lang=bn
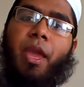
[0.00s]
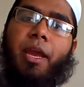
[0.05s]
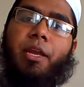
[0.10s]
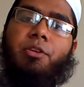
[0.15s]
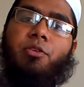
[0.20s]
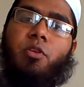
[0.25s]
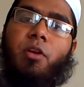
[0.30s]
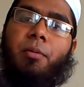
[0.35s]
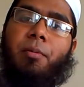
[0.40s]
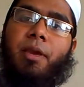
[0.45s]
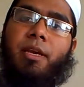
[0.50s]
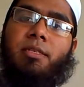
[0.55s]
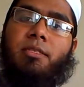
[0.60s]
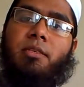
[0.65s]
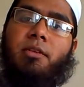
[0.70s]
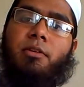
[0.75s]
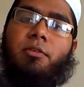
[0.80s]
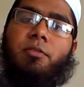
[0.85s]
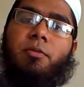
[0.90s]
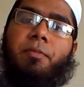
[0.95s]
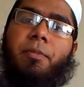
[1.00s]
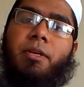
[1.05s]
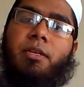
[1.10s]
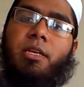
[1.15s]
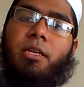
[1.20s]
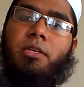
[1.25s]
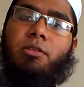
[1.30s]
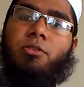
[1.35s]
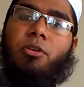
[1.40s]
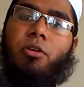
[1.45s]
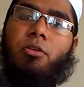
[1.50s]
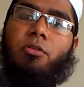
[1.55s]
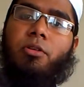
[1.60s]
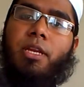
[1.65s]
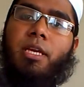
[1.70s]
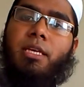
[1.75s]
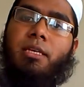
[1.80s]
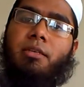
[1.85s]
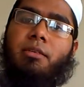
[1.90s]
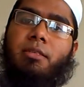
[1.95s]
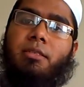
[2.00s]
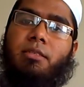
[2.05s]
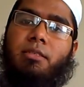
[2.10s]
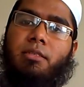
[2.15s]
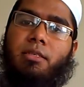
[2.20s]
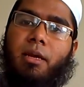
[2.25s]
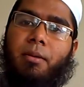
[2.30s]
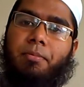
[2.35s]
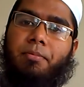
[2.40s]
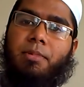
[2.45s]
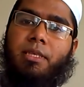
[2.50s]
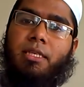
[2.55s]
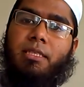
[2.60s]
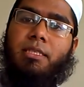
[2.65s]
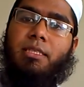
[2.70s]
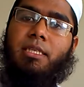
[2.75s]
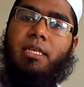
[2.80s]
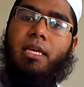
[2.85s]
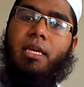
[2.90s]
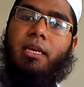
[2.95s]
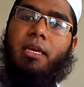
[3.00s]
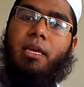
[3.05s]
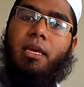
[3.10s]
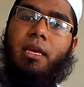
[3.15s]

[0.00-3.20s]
এর জন্য আমি অ্যাক্সিলেটর পেটেলে যখনই চাপ দিচ্ছি